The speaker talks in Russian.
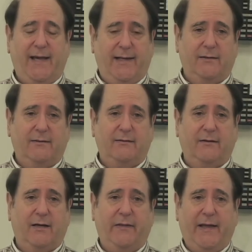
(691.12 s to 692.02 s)
Нет
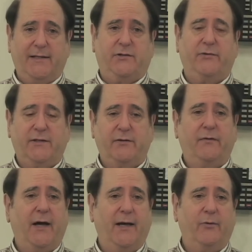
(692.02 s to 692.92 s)
никаких
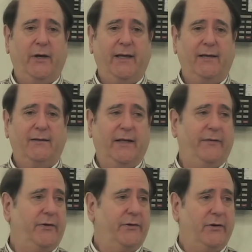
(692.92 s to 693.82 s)
знаков, и
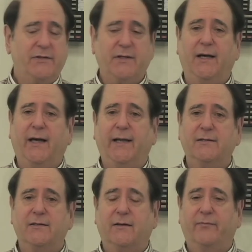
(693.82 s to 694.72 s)
можно ехать с любой
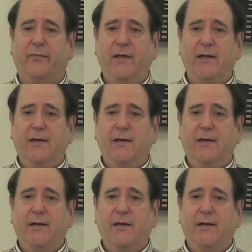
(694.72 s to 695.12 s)
скоростью.